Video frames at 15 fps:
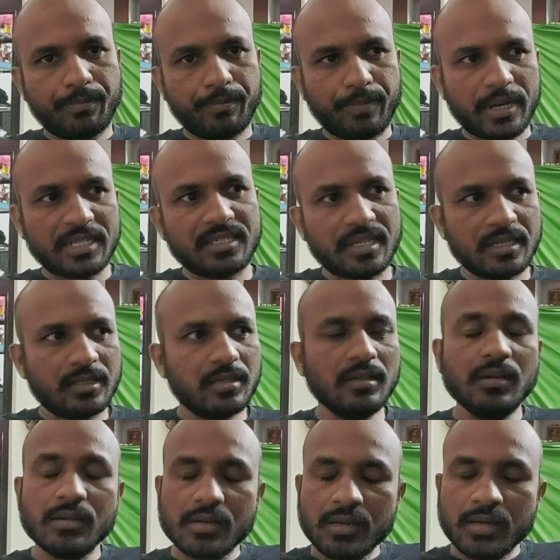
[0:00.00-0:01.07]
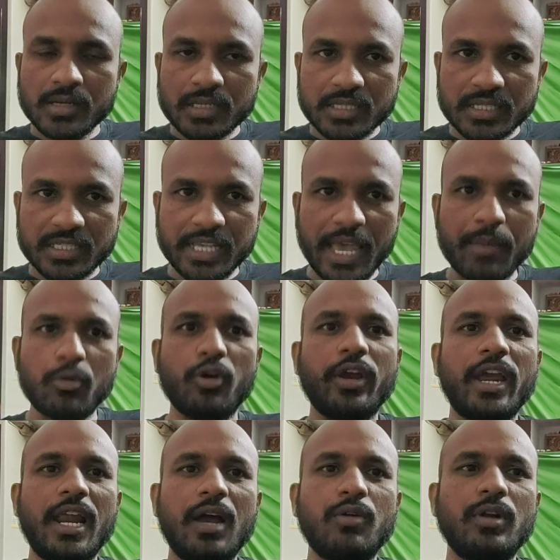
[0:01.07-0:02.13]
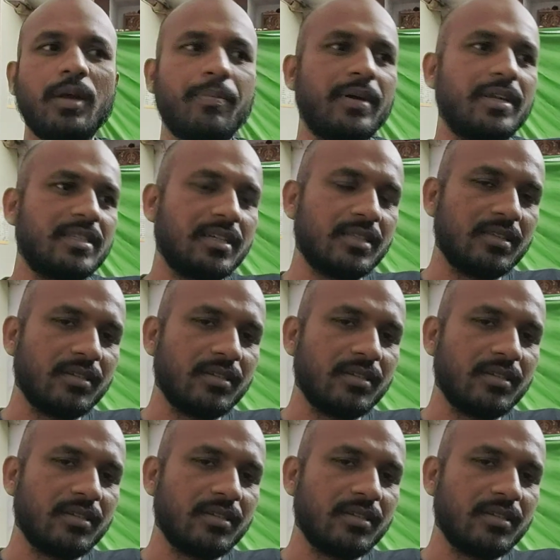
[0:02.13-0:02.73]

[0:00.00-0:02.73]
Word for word: పర్సన్స్ సేమ్ ఒకేలా ఉన్న పర్సన్స్